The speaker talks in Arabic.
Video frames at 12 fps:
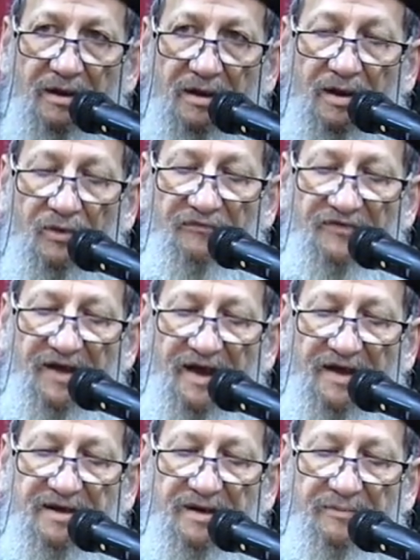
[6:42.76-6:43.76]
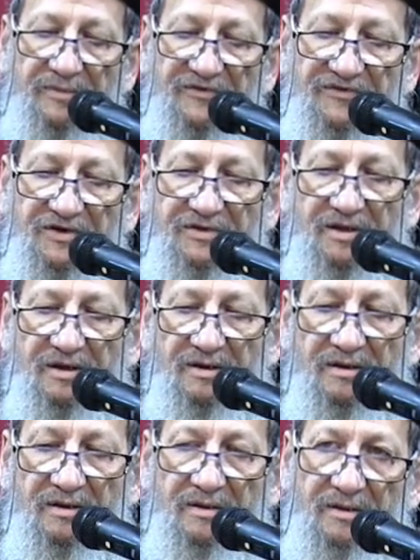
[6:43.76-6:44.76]
لو في حاجة
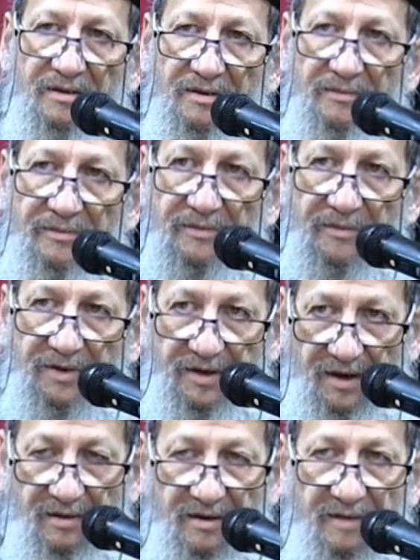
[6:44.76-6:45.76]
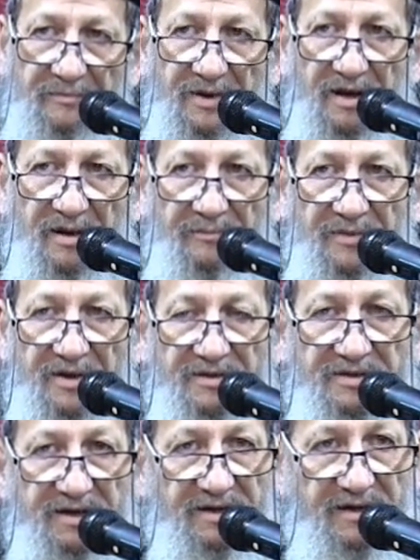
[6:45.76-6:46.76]
بسيطة يعني ربنا
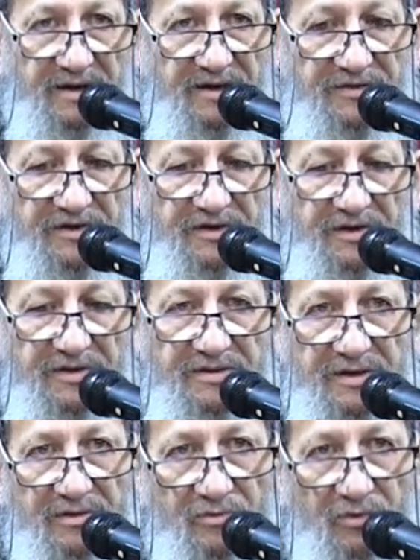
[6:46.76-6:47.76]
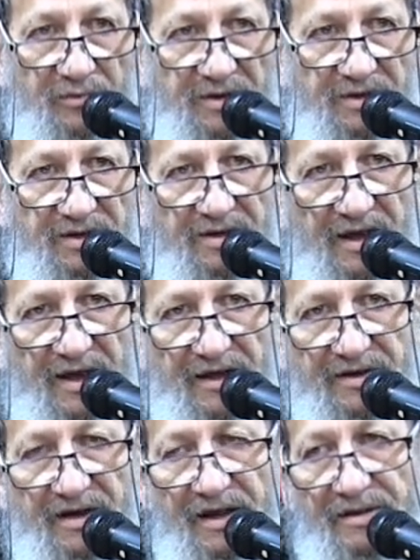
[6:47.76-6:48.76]
بيدينا كتير جدا وبيدينا
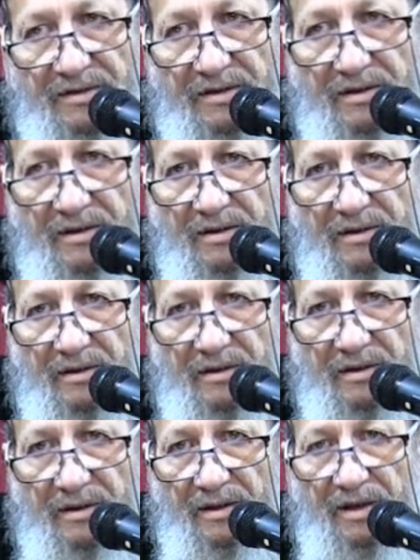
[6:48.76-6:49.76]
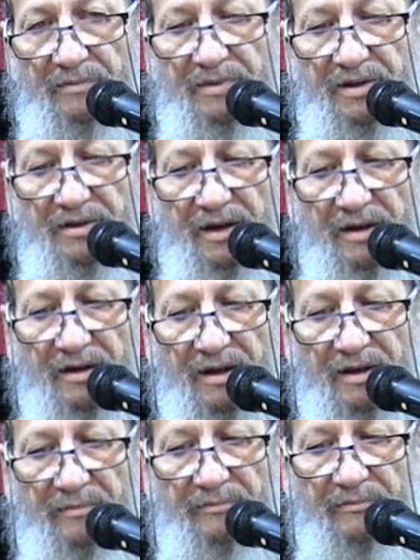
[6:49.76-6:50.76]
حاجات يمكن
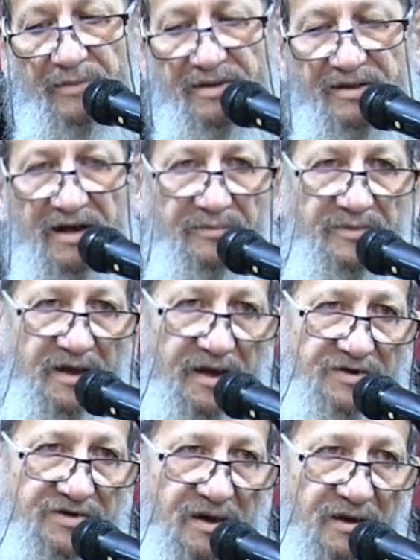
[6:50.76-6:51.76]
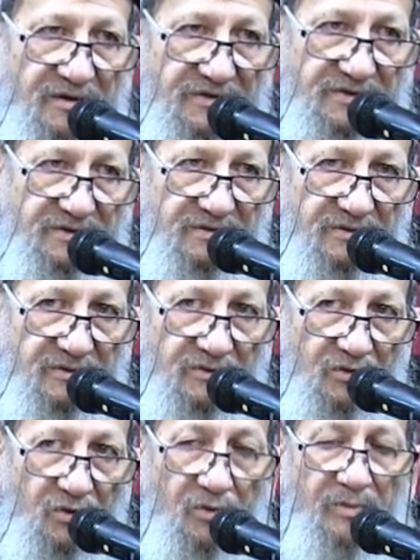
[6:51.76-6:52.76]
احنا ما طلبناهاش خالص
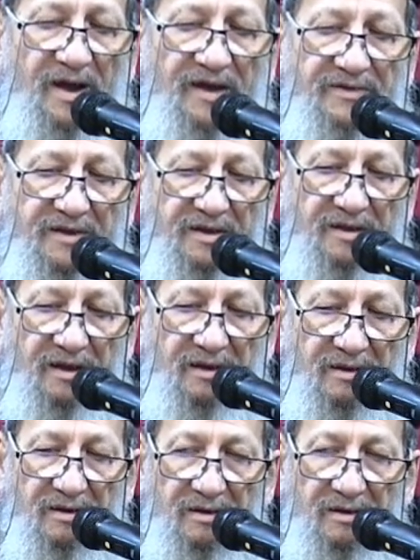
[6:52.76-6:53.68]
وبعد كده